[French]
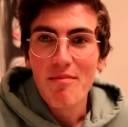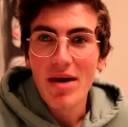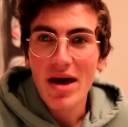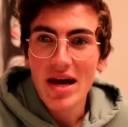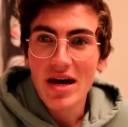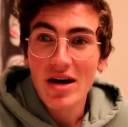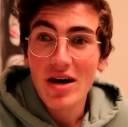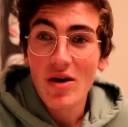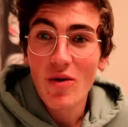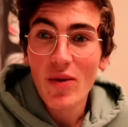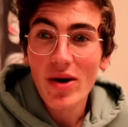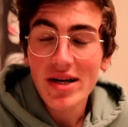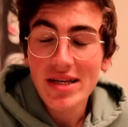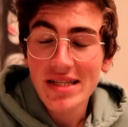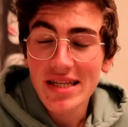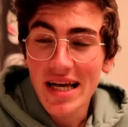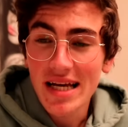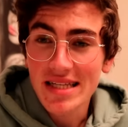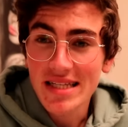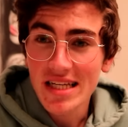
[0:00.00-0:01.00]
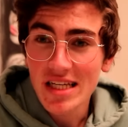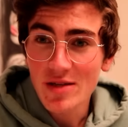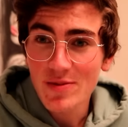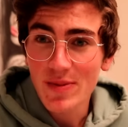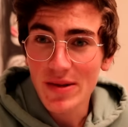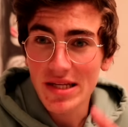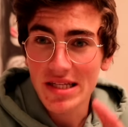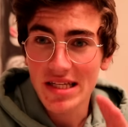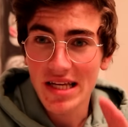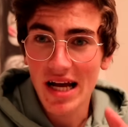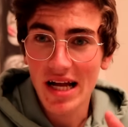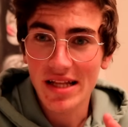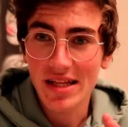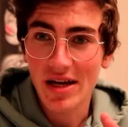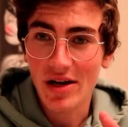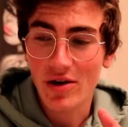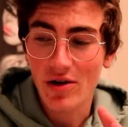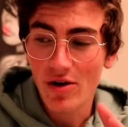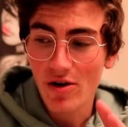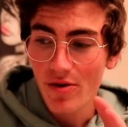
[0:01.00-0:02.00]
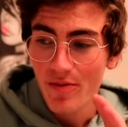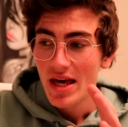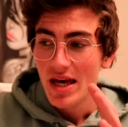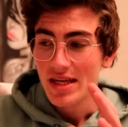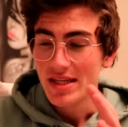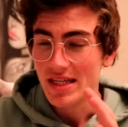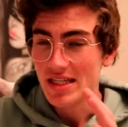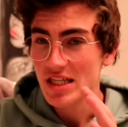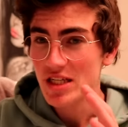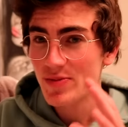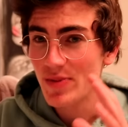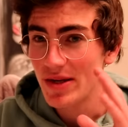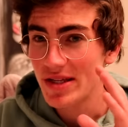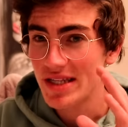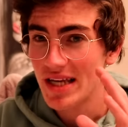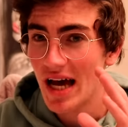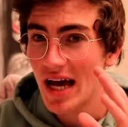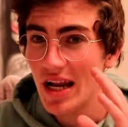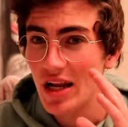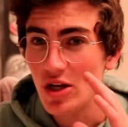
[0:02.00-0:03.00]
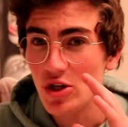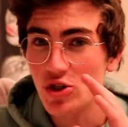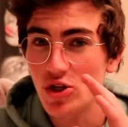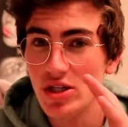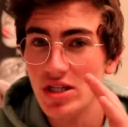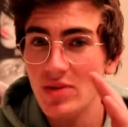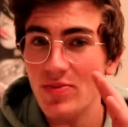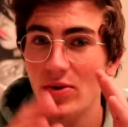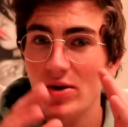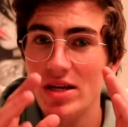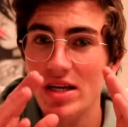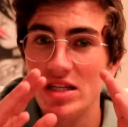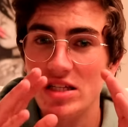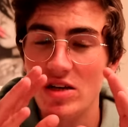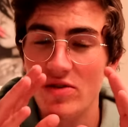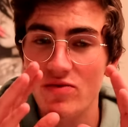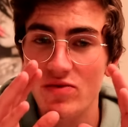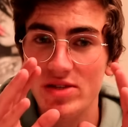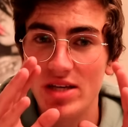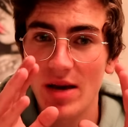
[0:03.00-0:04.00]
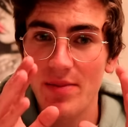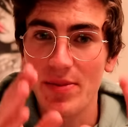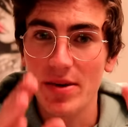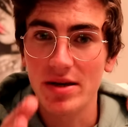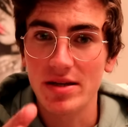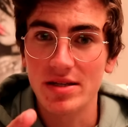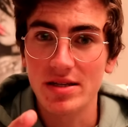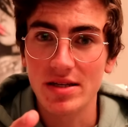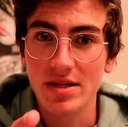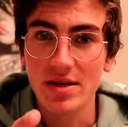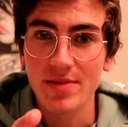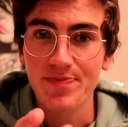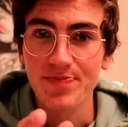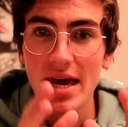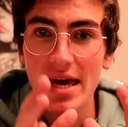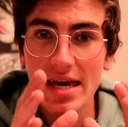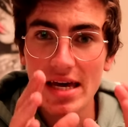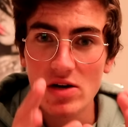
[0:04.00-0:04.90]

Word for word: Mais euh, ouais, c'est assez spécial, d'accord? C'est assez spécial. Je sais pas qu'est-ce que vous en pensez.